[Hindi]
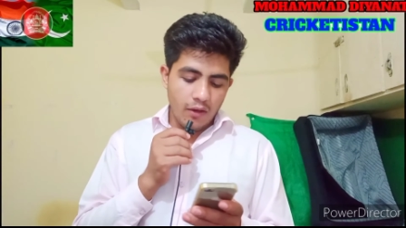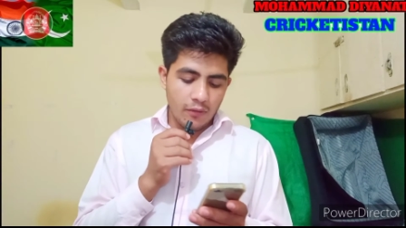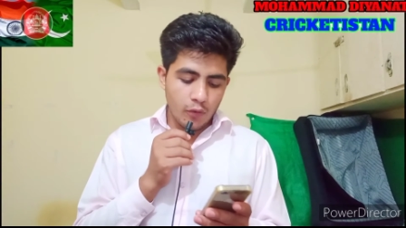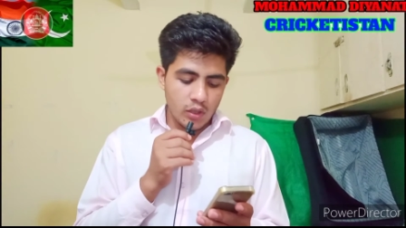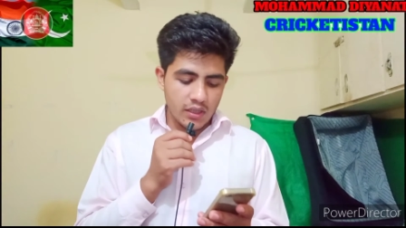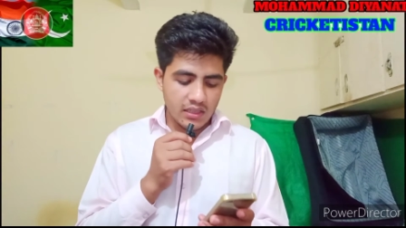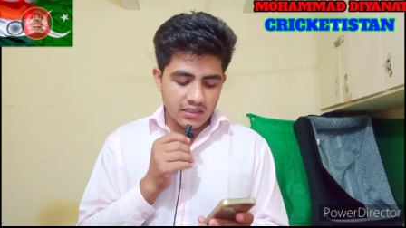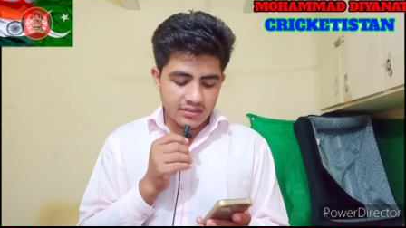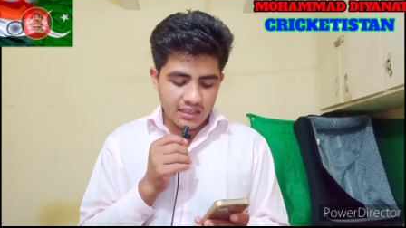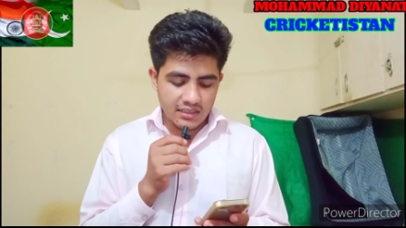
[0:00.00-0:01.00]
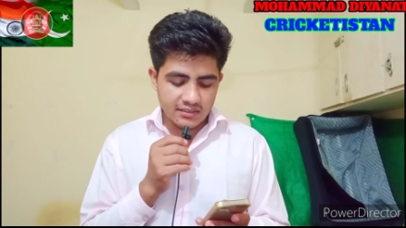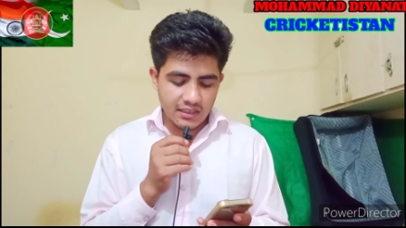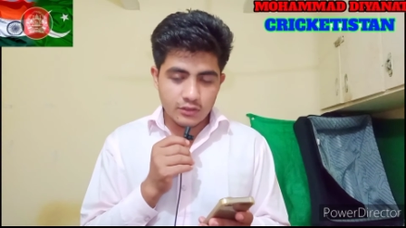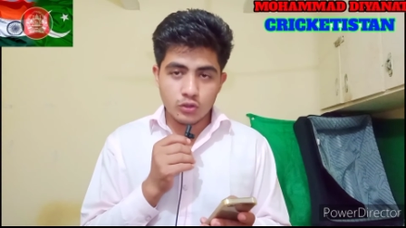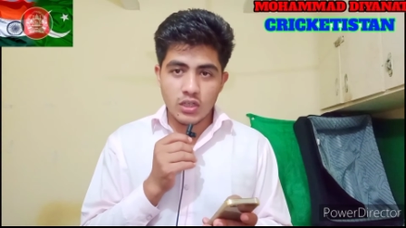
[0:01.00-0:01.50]
वन फोर्टी एट के
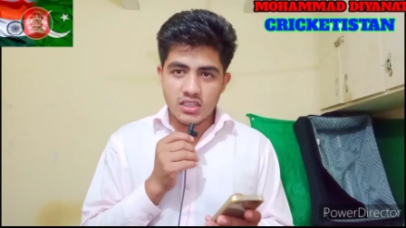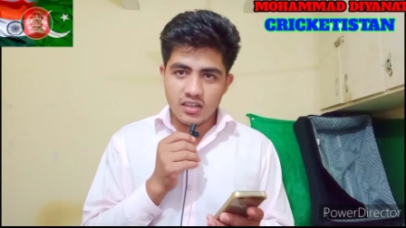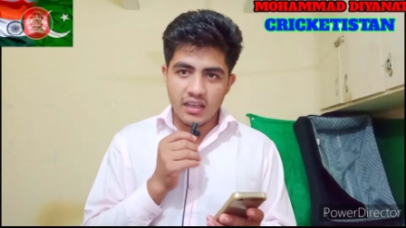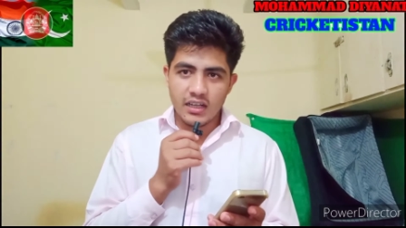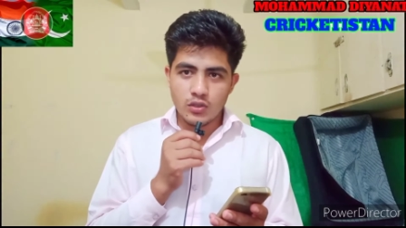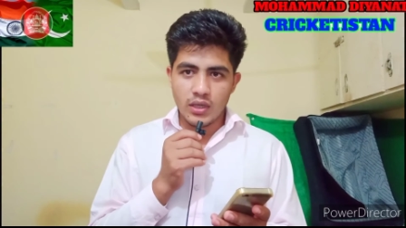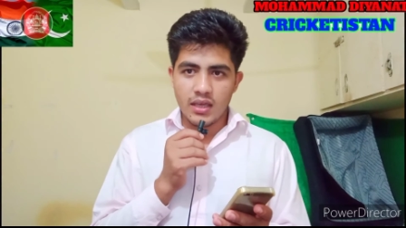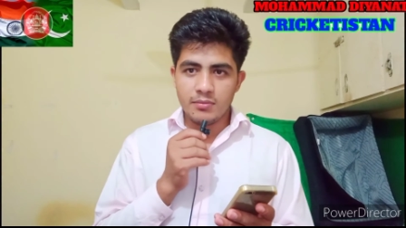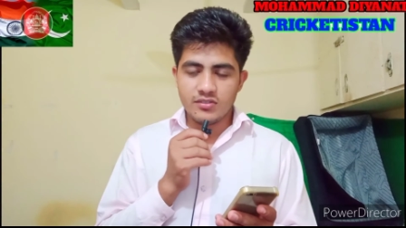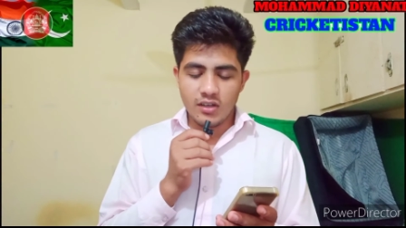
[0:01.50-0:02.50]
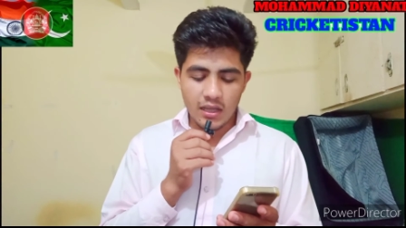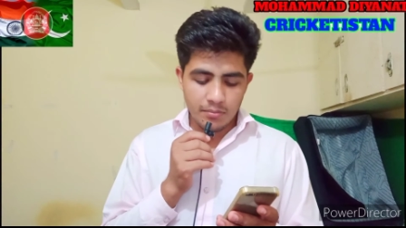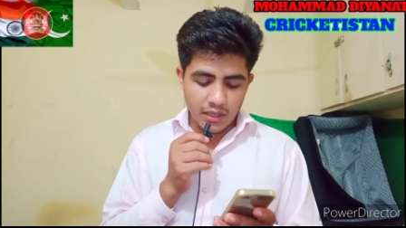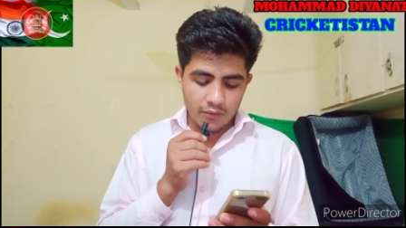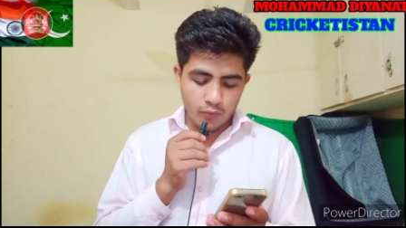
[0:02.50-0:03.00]
साथ सुरेश रायना जो है मिस्टर
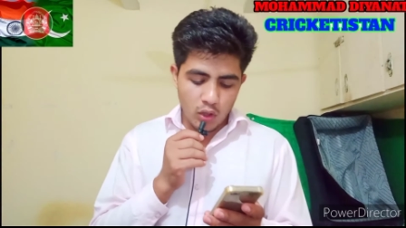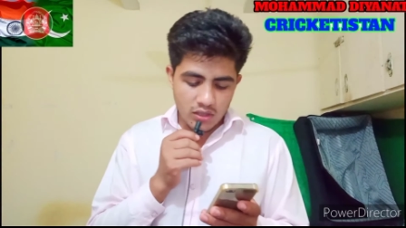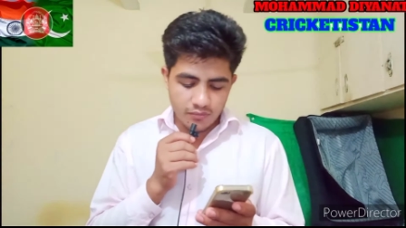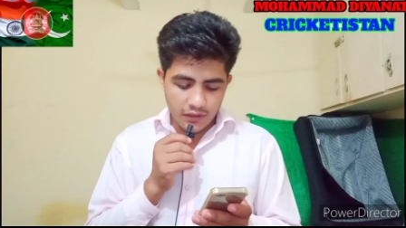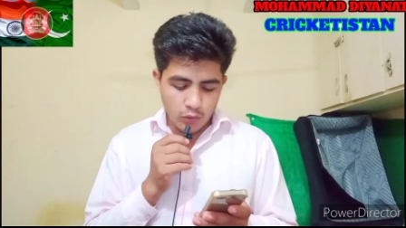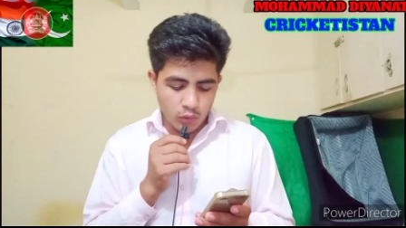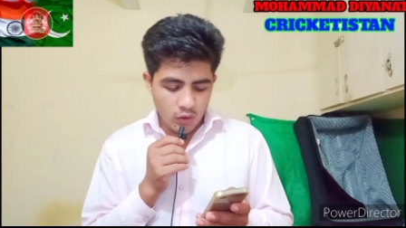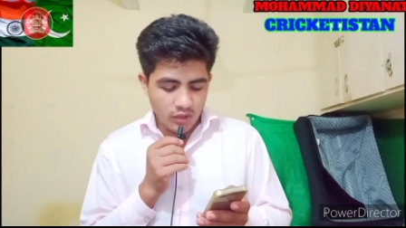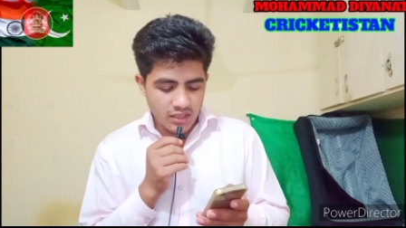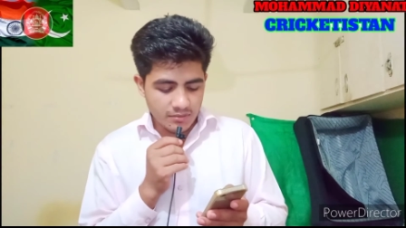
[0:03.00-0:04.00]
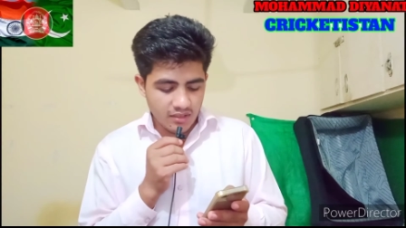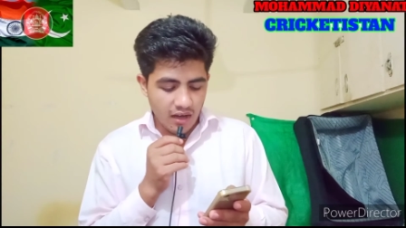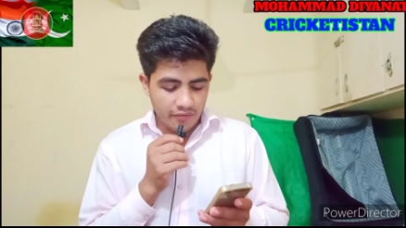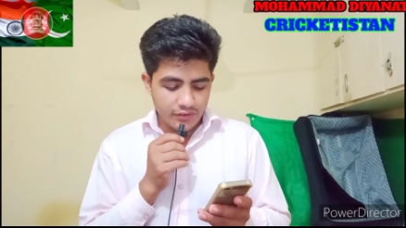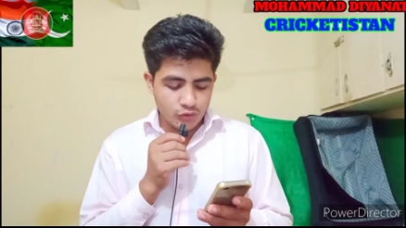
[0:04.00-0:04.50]
आई पी एल वो आज फेल हुए उन्होंने जब
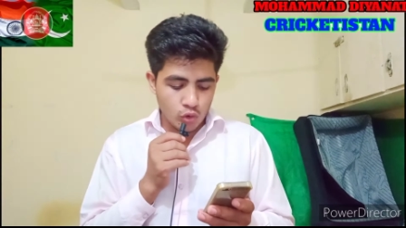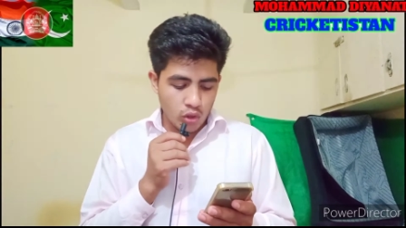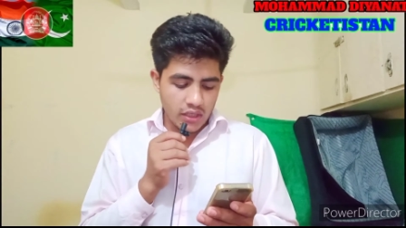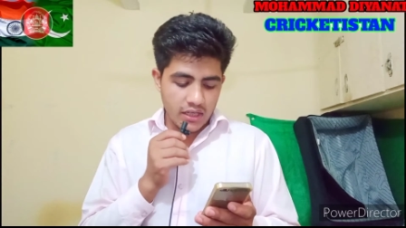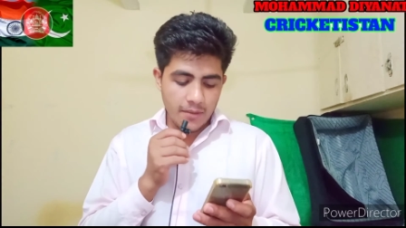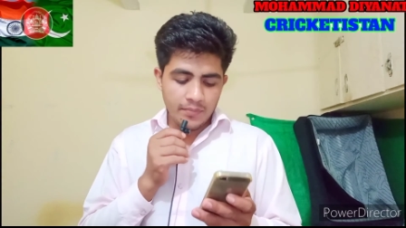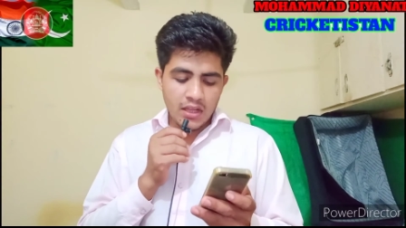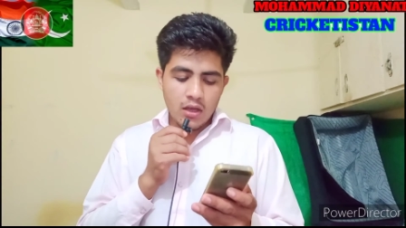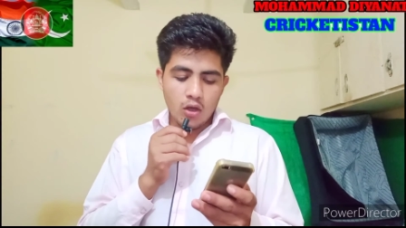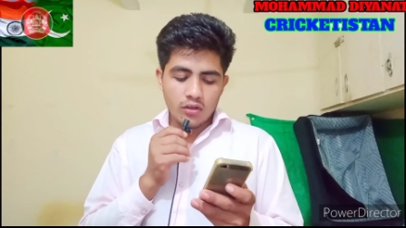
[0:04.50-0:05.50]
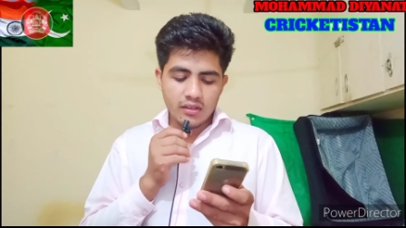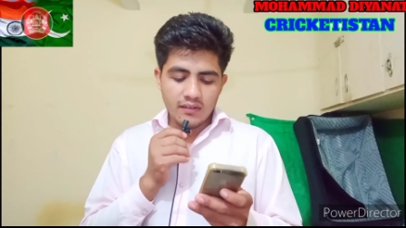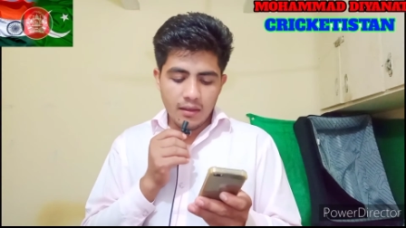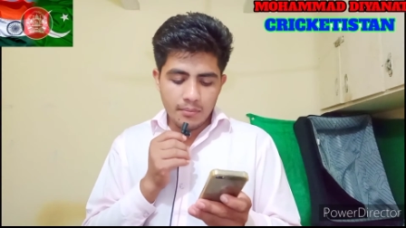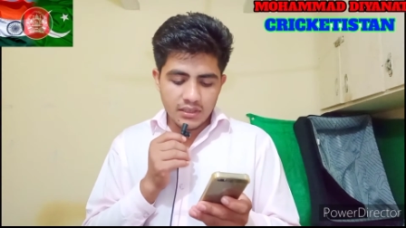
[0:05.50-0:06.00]
आठ रन स्कोर किए और उसके
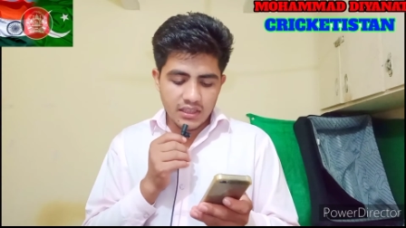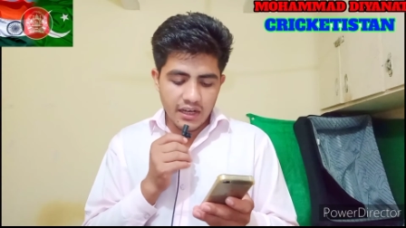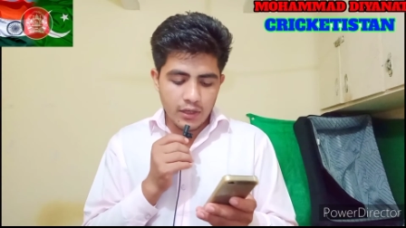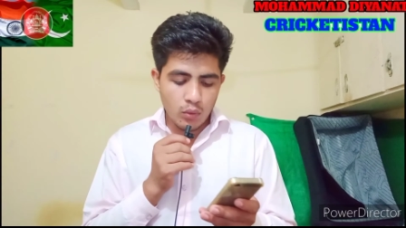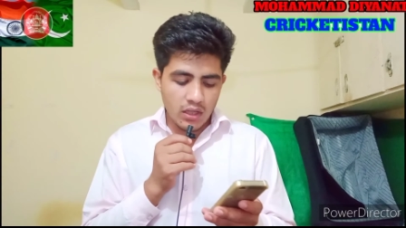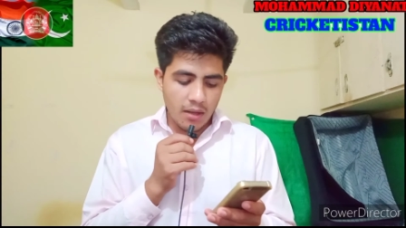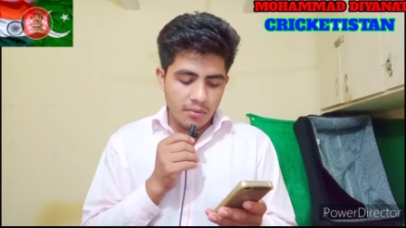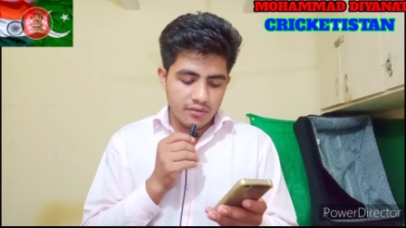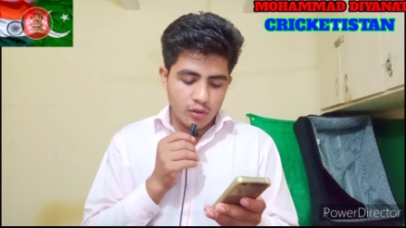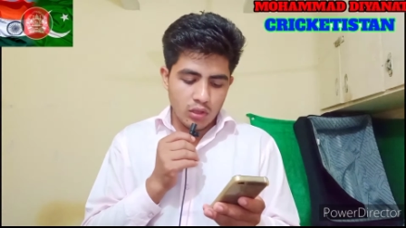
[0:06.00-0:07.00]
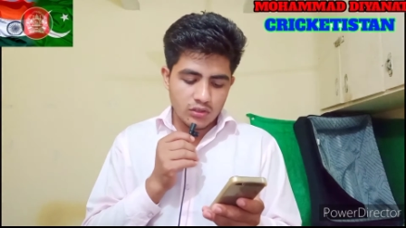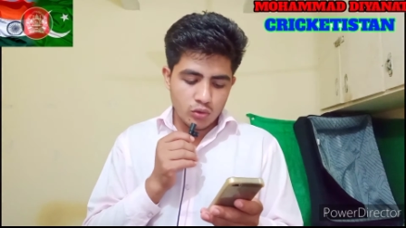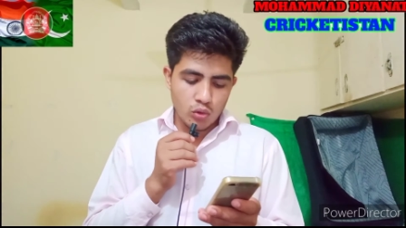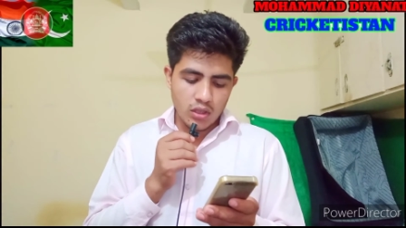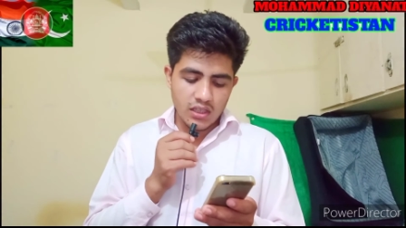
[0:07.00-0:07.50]
अलावा अम्बती रायडू ने यहाँ पर जीरो रन
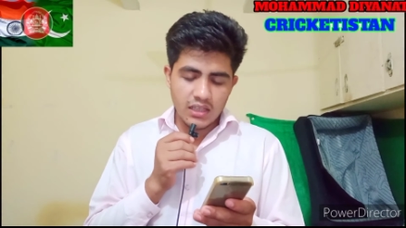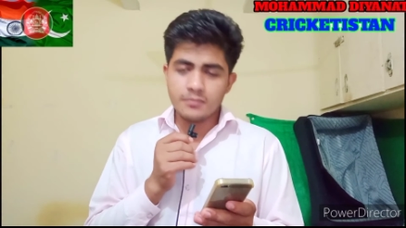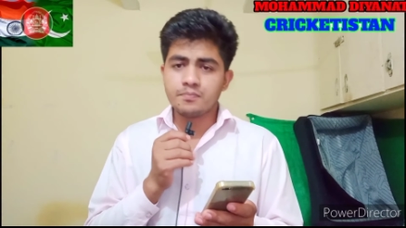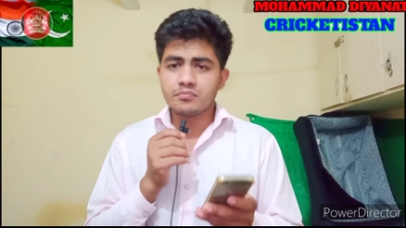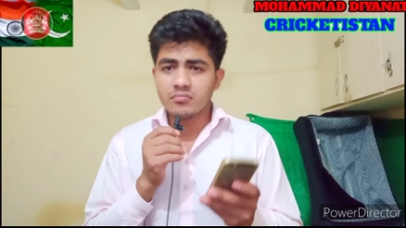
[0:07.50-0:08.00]
स्कोर किए